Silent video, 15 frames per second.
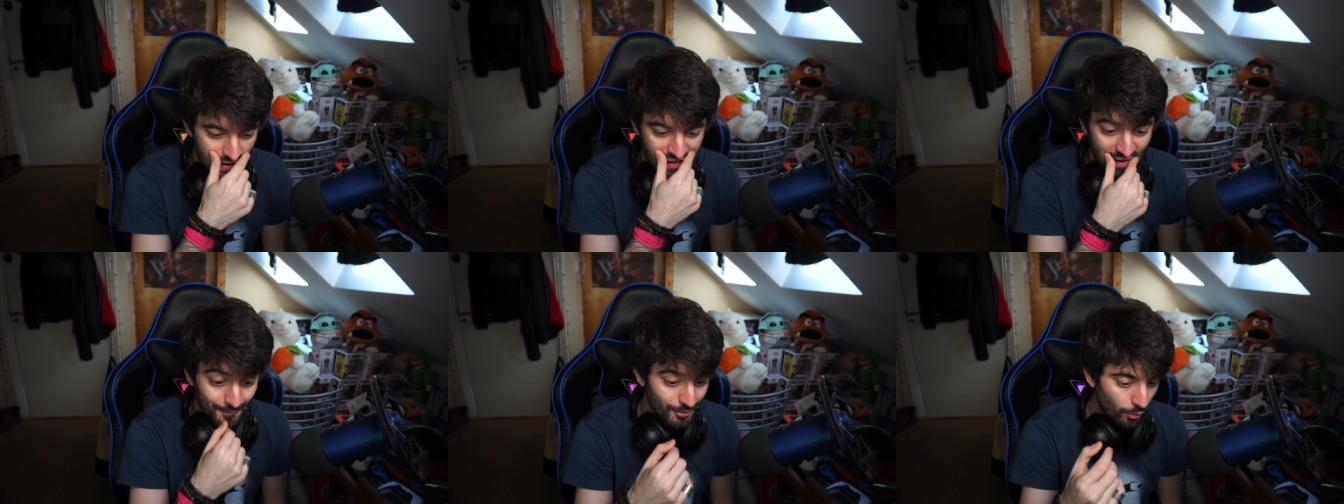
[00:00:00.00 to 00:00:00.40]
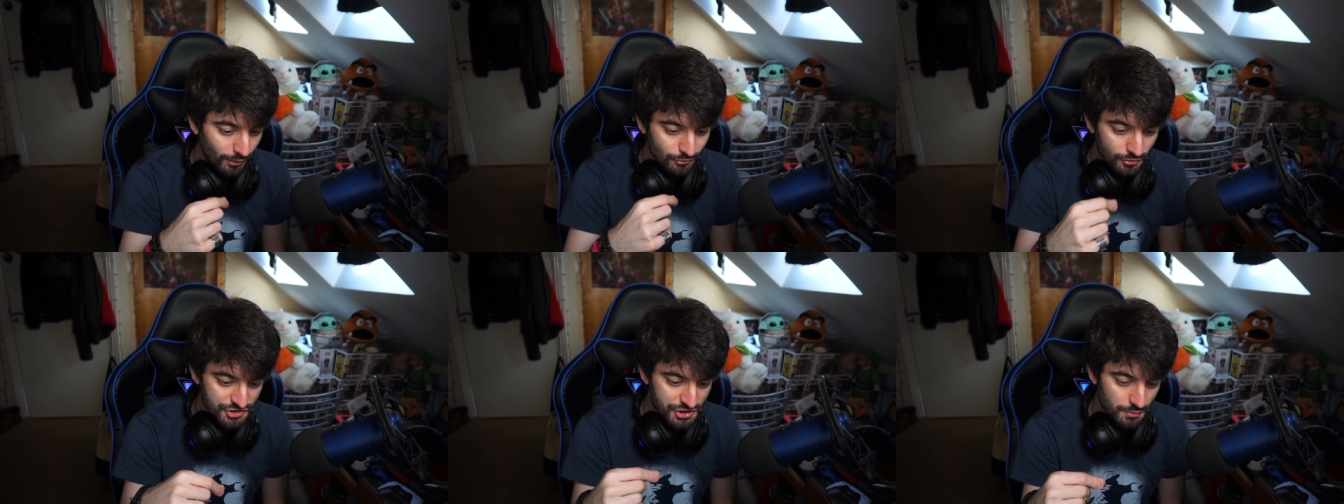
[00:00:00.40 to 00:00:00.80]
almeno
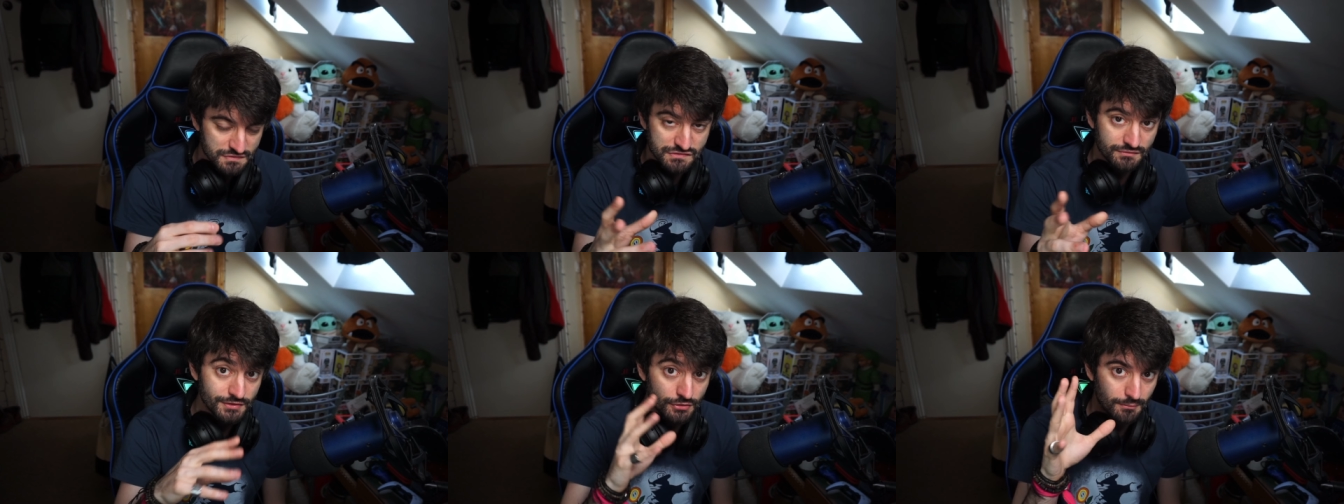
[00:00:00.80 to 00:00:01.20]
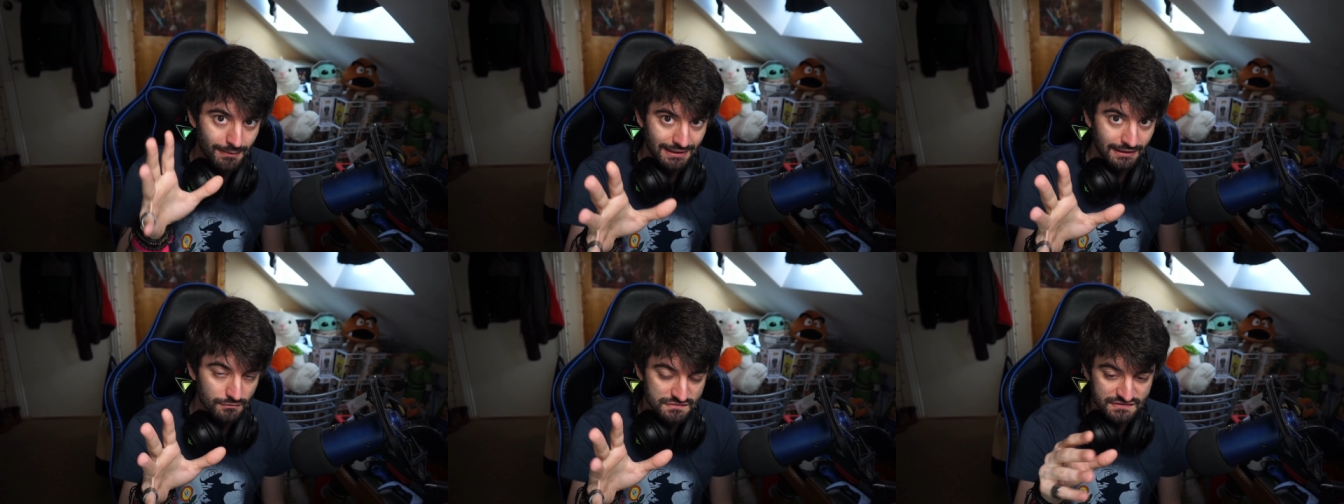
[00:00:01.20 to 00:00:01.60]
quando esce questo video il
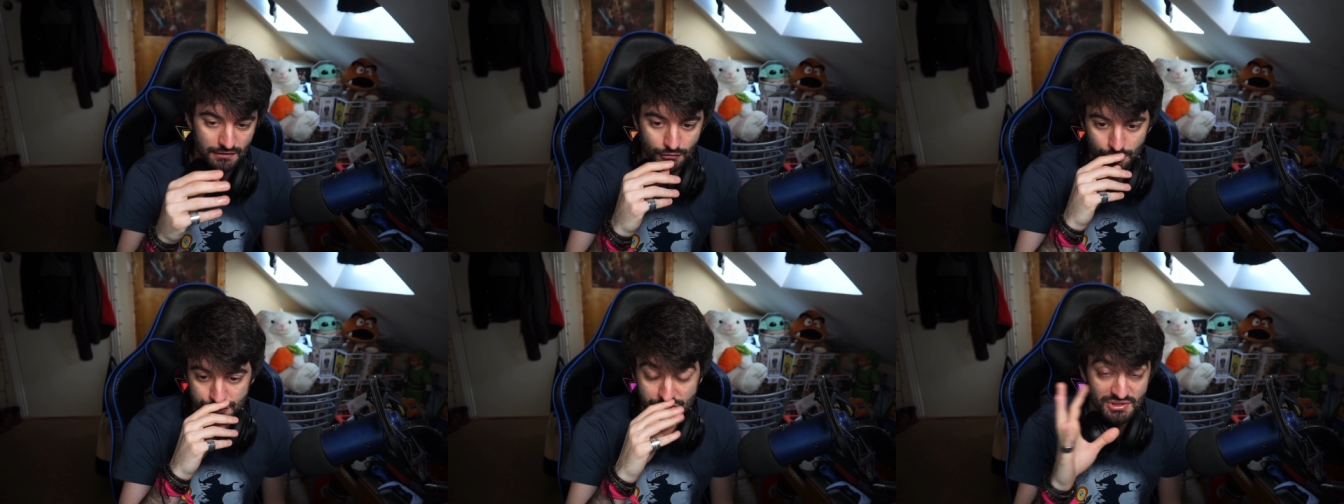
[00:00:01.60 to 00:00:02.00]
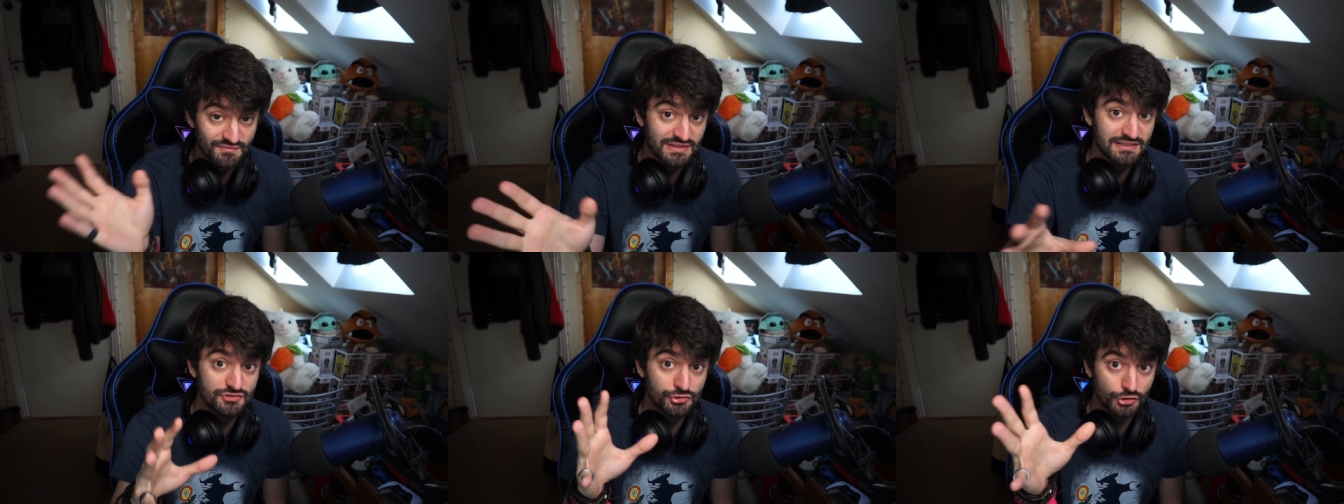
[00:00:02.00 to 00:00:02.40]
manga non sarà ancora uscito,
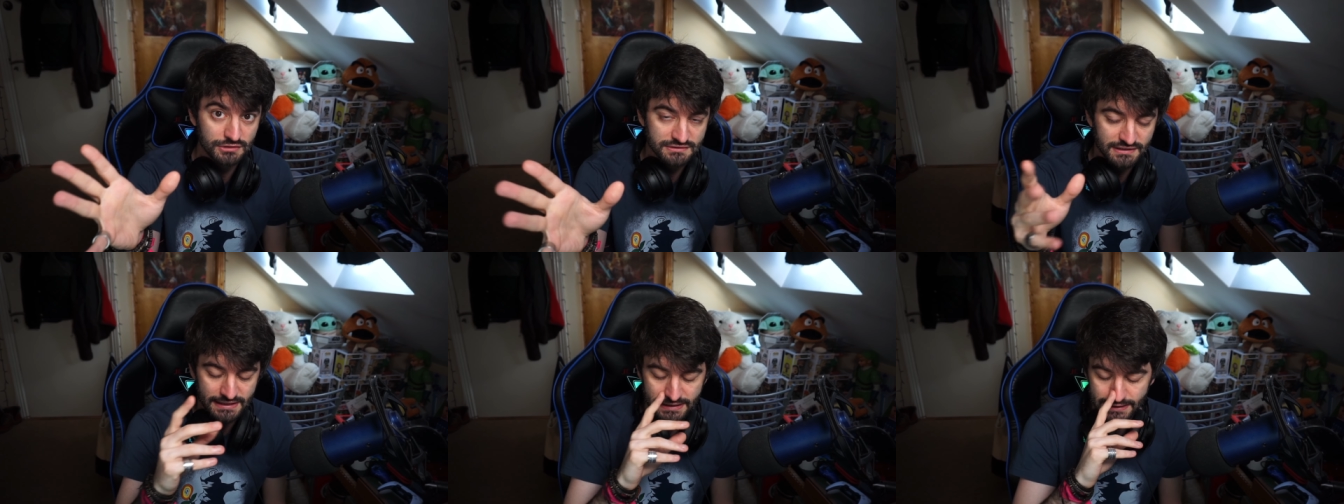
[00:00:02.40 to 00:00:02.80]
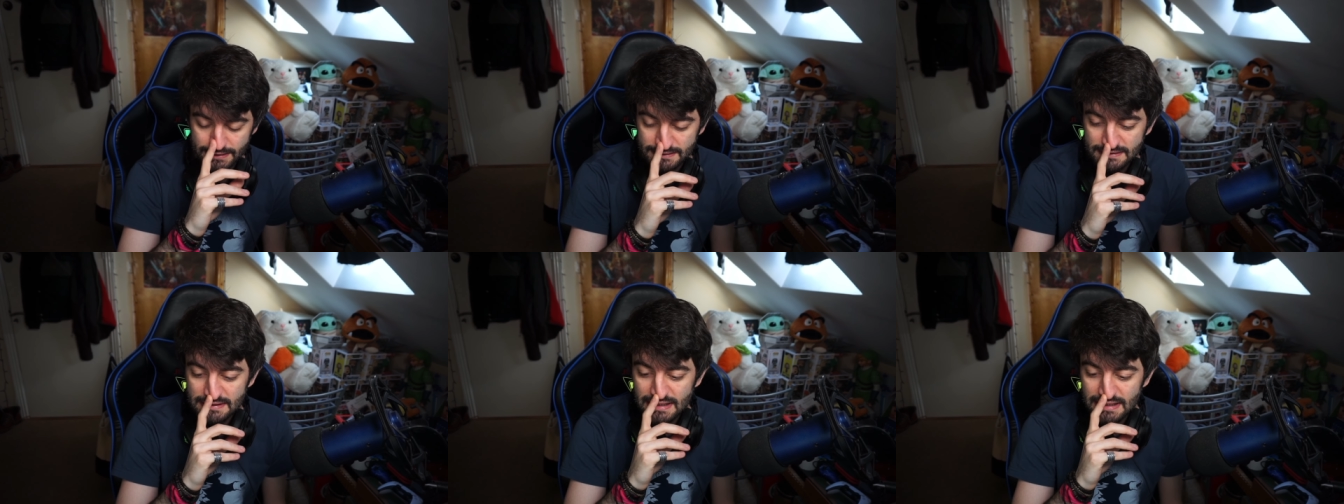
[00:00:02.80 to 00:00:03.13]
avrete solo il trailer.